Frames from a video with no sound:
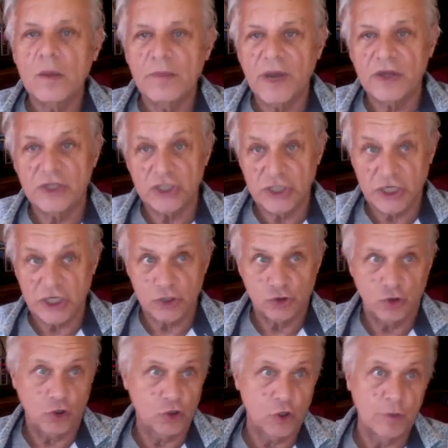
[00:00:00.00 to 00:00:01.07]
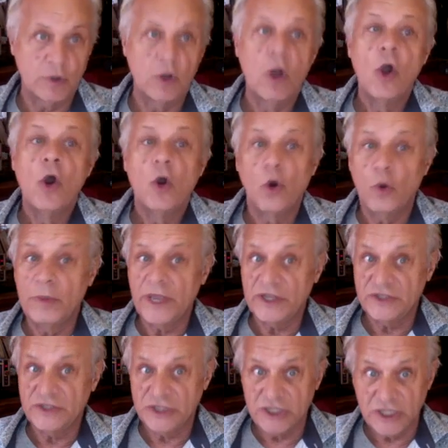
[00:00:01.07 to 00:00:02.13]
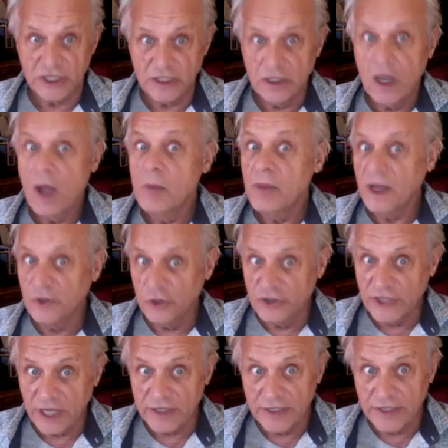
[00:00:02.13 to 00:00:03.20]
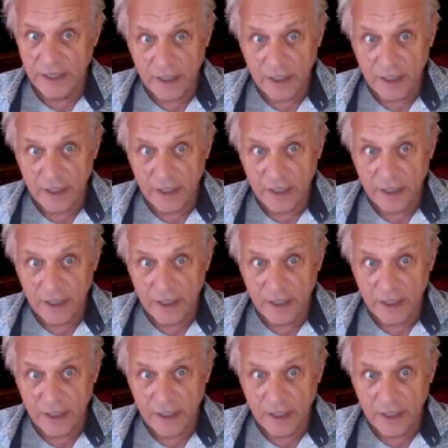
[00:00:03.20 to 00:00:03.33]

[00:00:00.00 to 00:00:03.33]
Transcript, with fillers: par des chercheurs comme Robert Dickey, Brandon Carter